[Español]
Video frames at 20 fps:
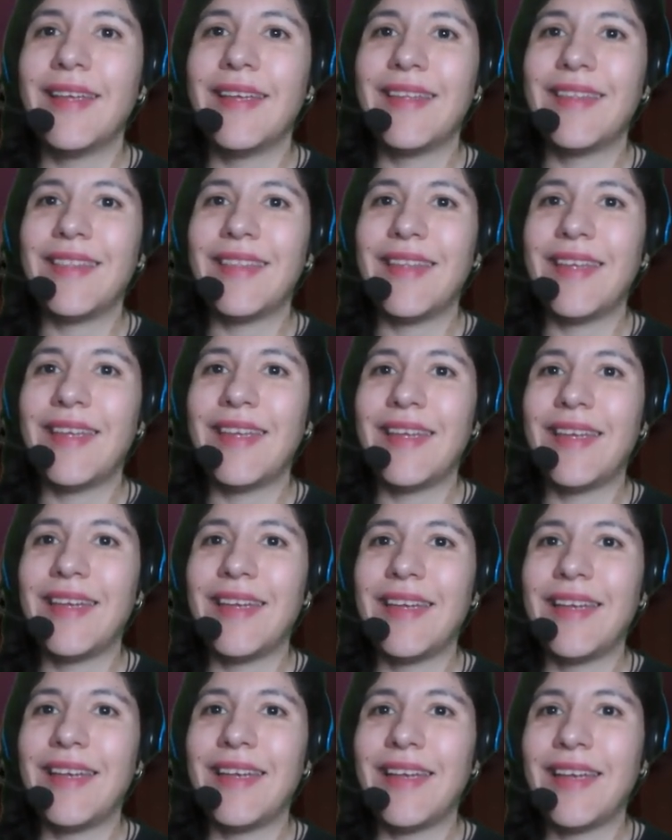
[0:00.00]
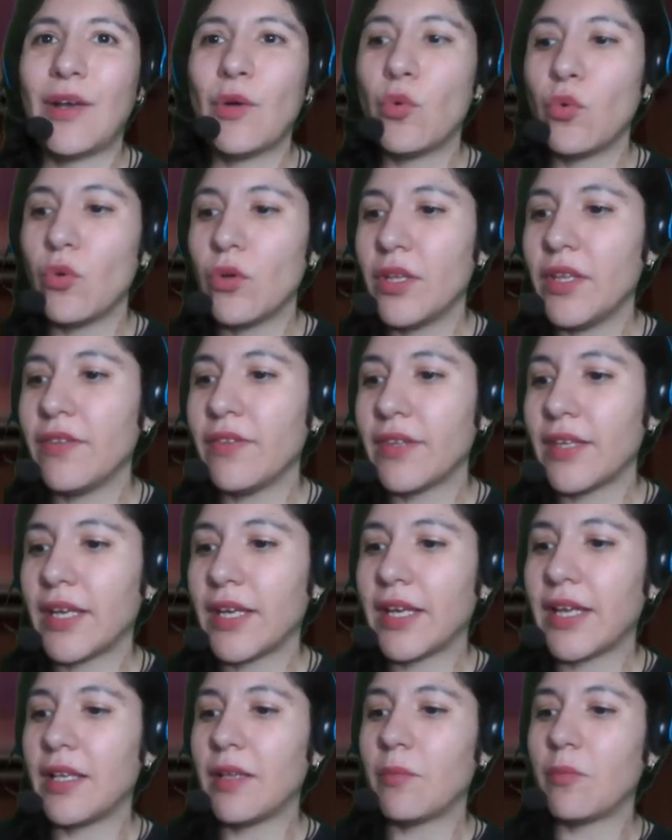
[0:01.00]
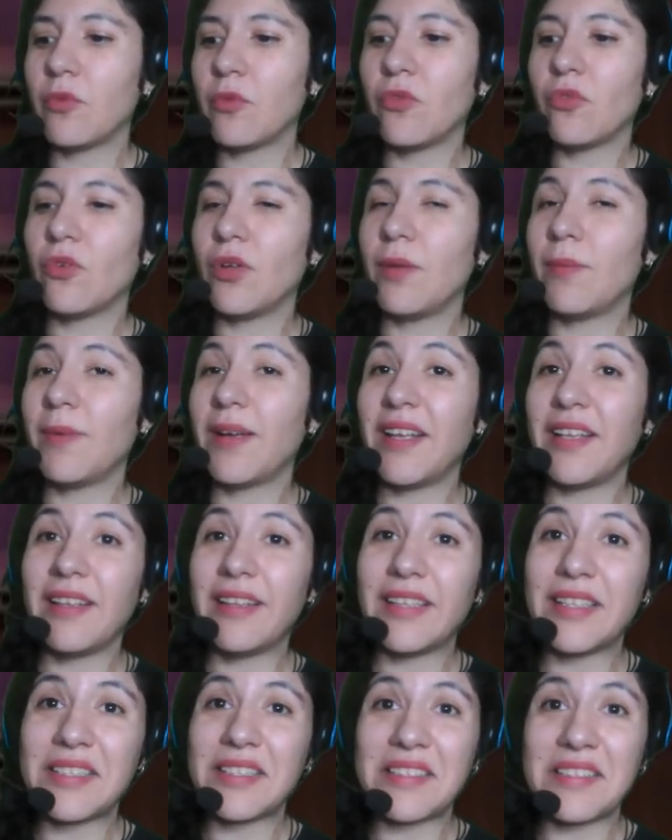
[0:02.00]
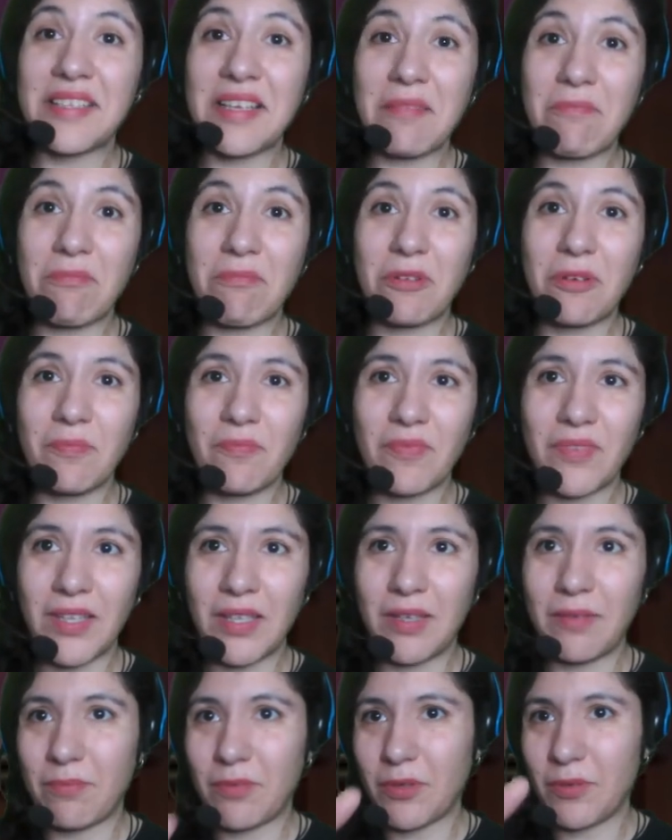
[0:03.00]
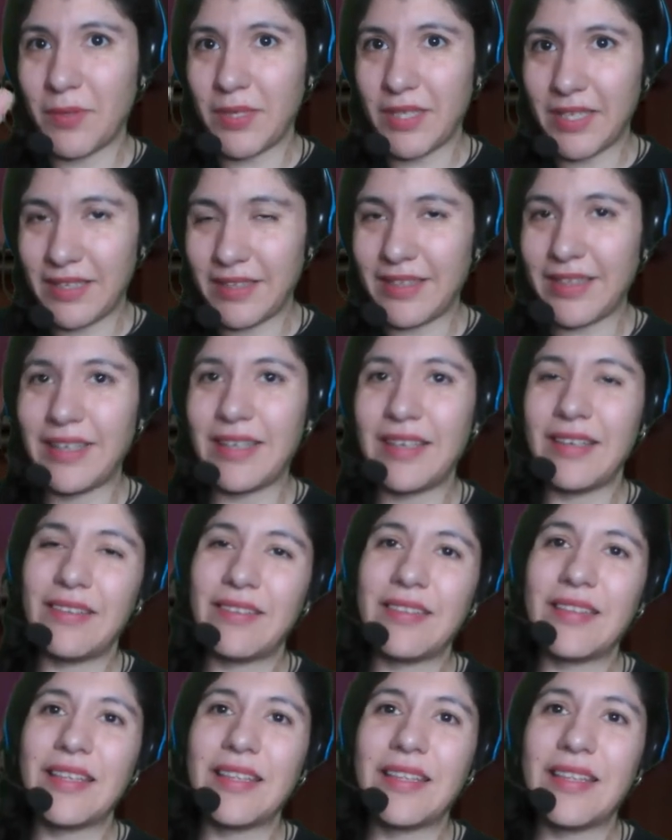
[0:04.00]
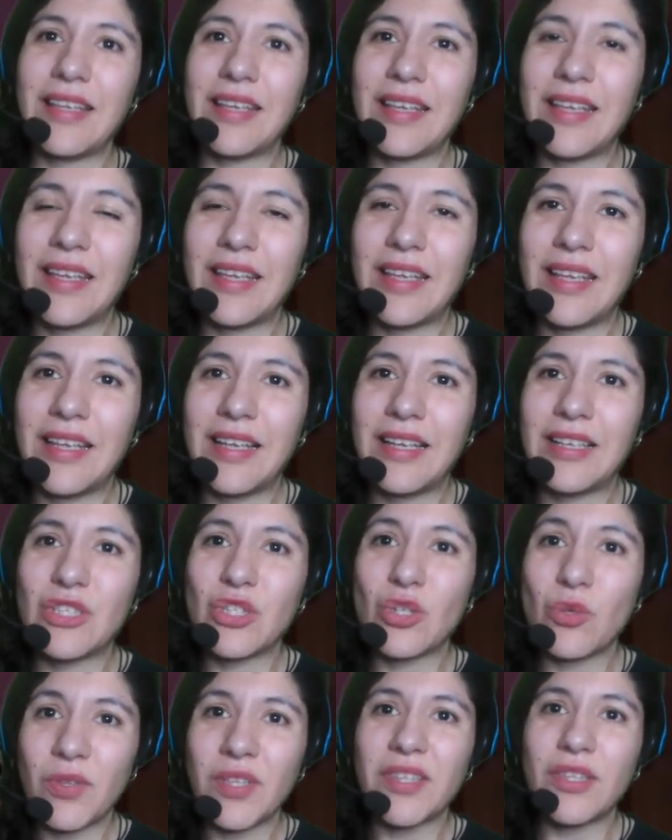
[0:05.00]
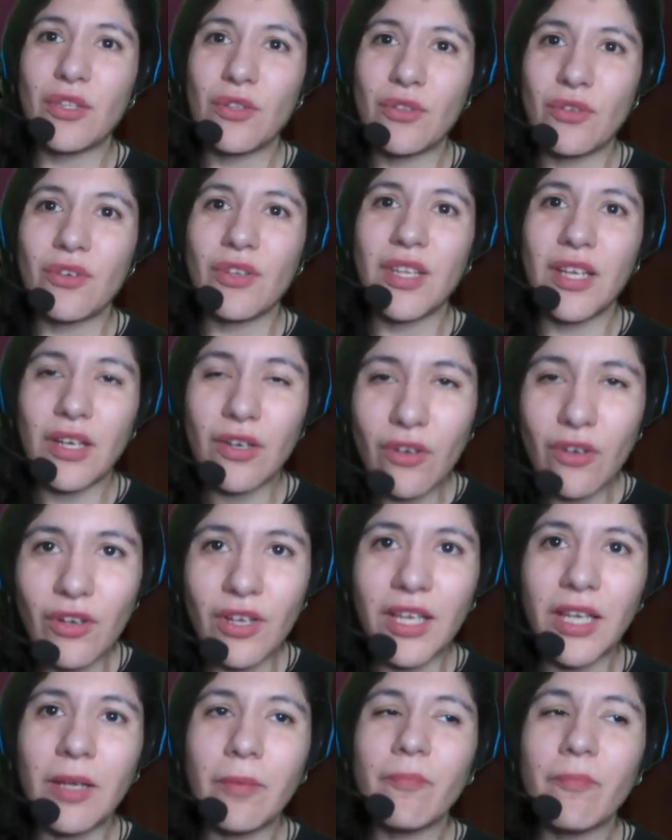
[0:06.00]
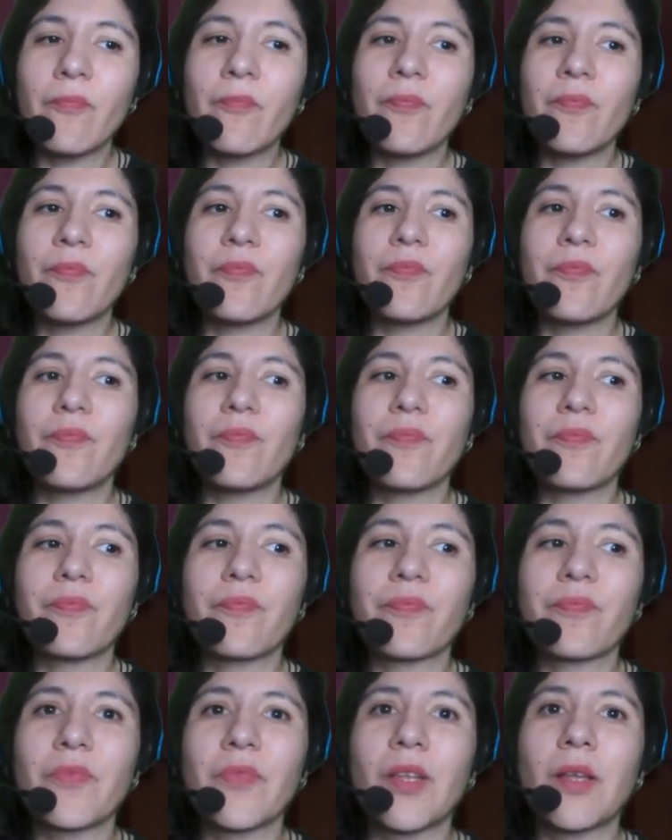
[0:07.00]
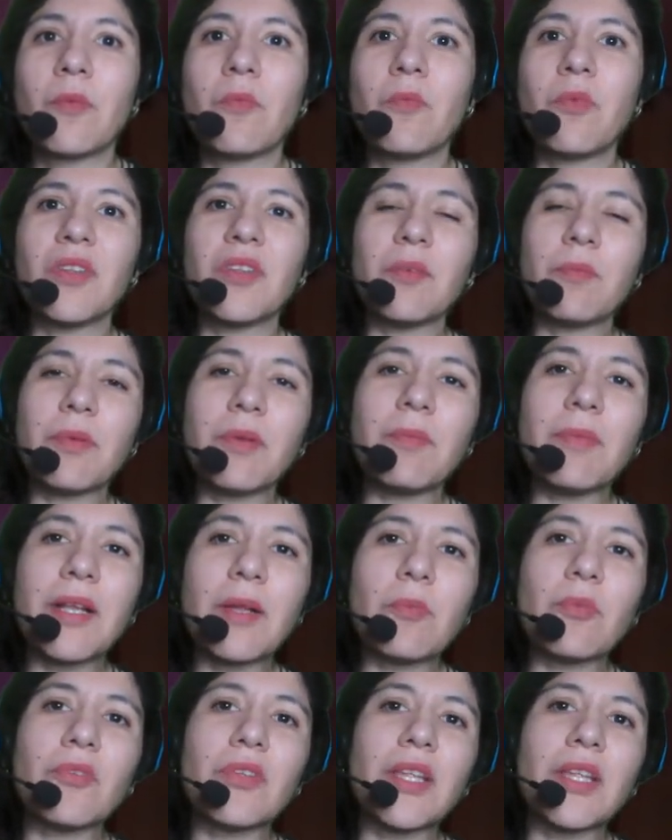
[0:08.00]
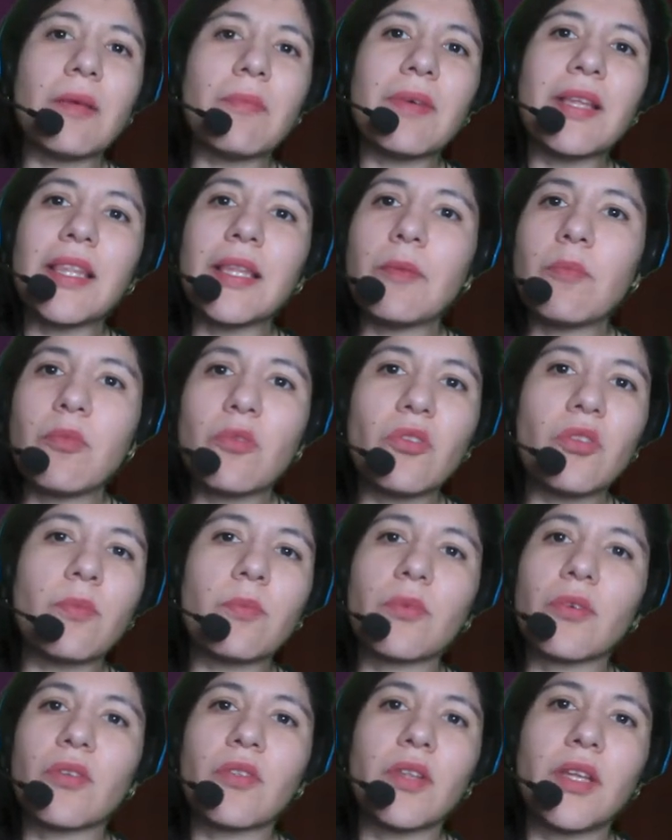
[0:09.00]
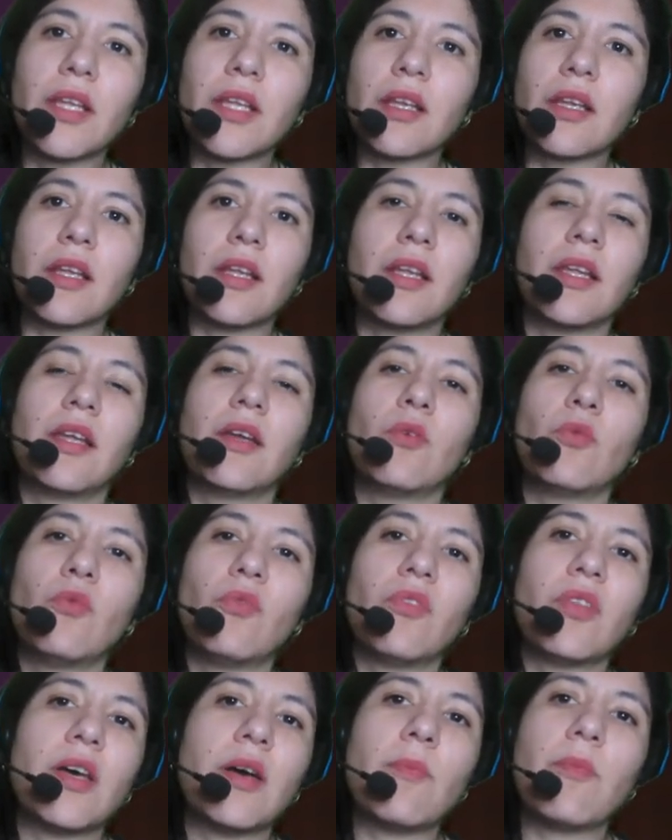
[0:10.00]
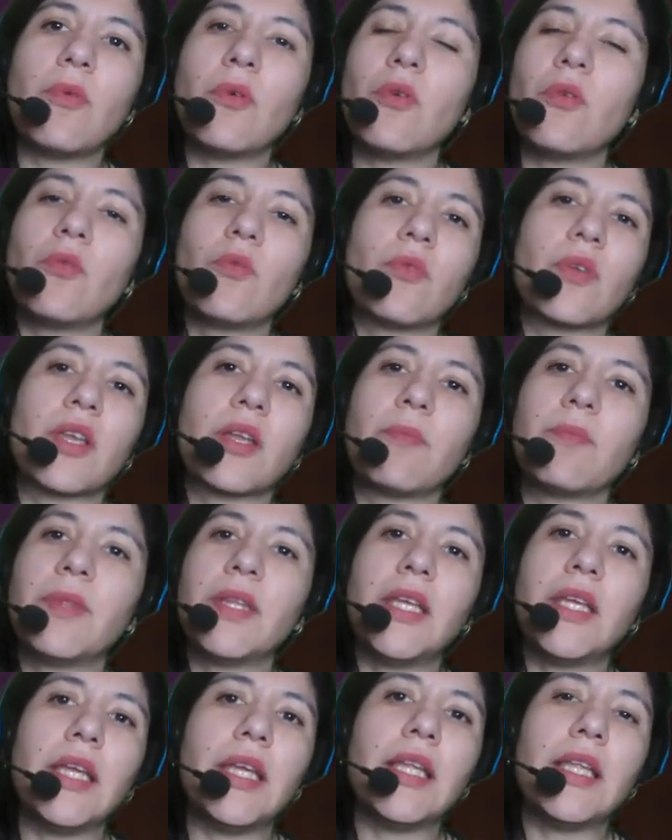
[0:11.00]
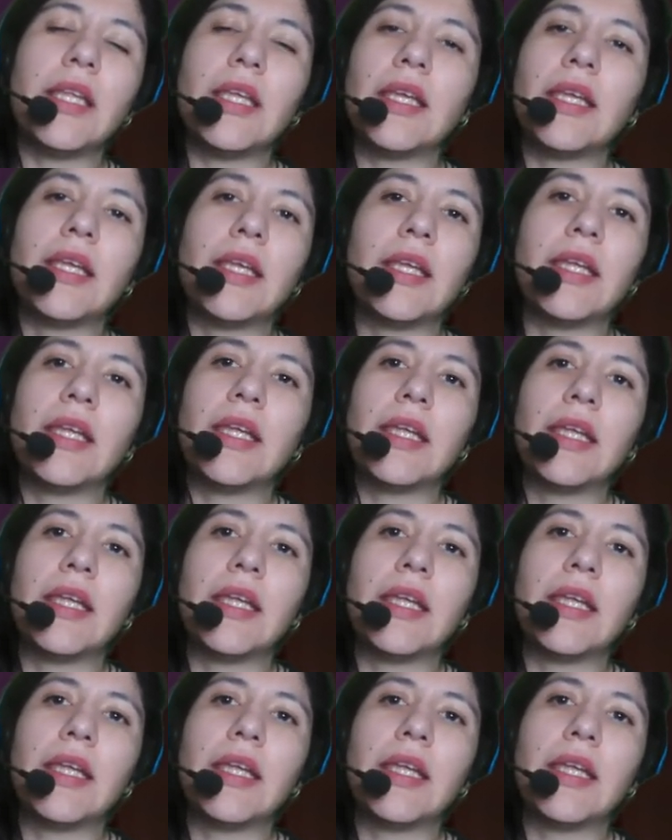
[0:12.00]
de Julisa que le puso el baile del sapo, que proviene de esta de eh, show de Tedor de Rocky, pues en primera pues nada más le puso por ser eh, un sapo, un reptil y,